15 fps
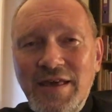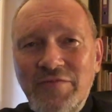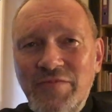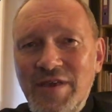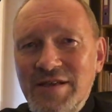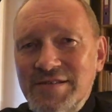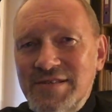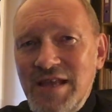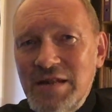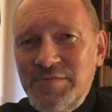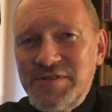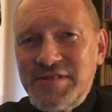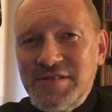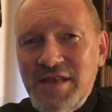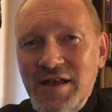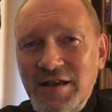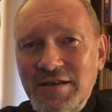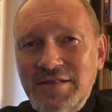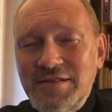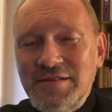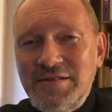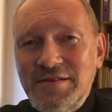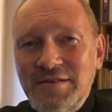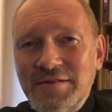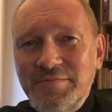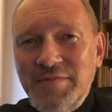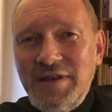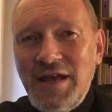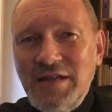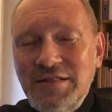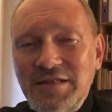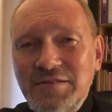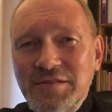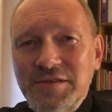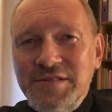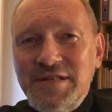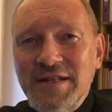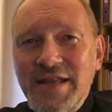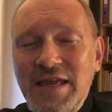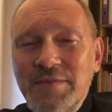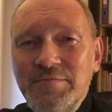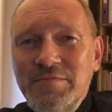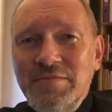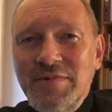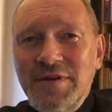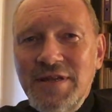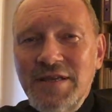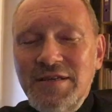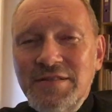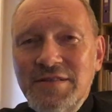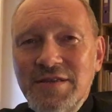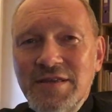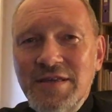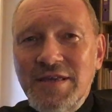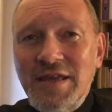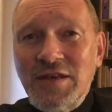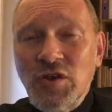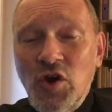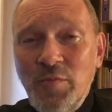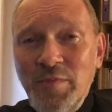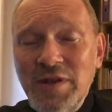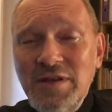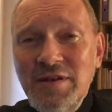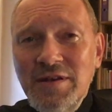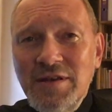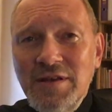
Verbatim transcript: Wie er selbst sagt, man hat ihm das Leben nicht genommen,